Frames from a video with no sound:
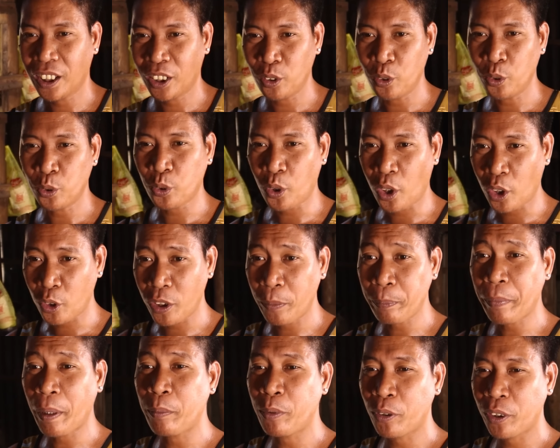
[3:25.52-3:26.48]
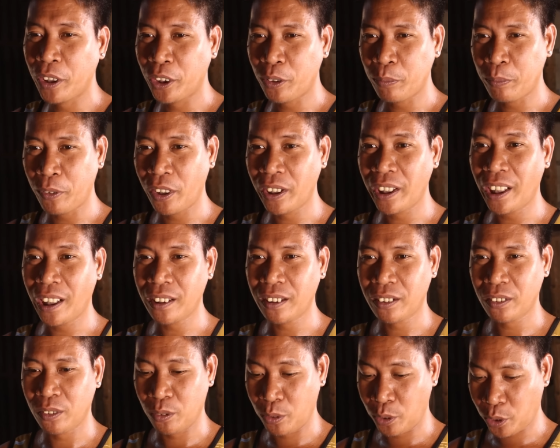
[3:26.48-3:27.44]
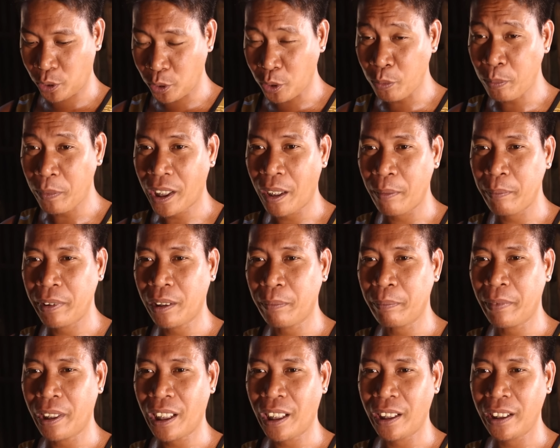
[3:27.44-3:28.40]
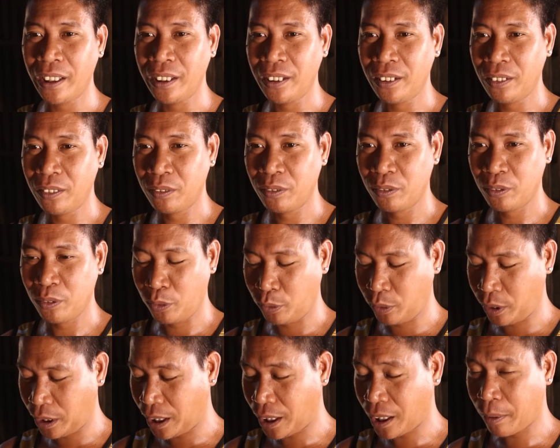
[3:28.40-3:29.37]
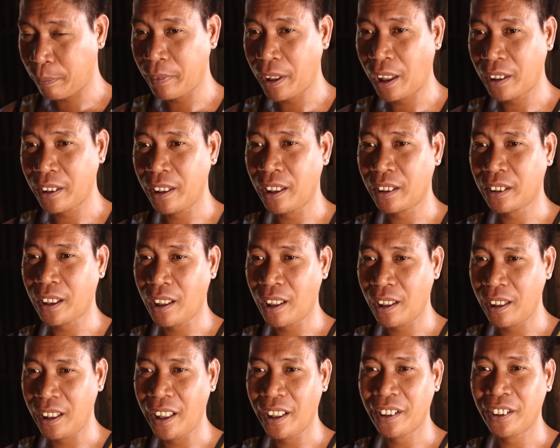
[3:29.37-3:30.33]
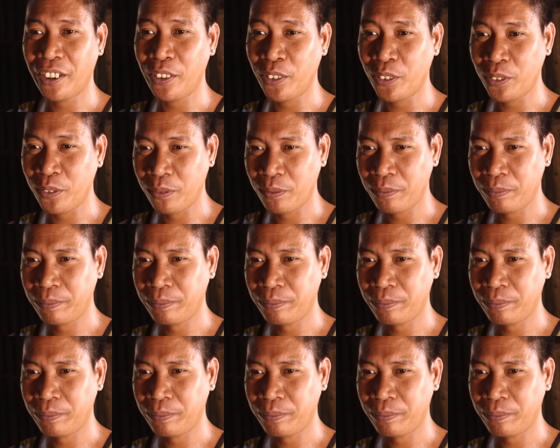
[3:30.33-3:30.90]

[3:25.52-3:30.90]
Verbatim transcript: Nagluto ako ng paborito mo anak. Gusto ko marami kang makain. Unang harap natin ang tanghalian ngayon.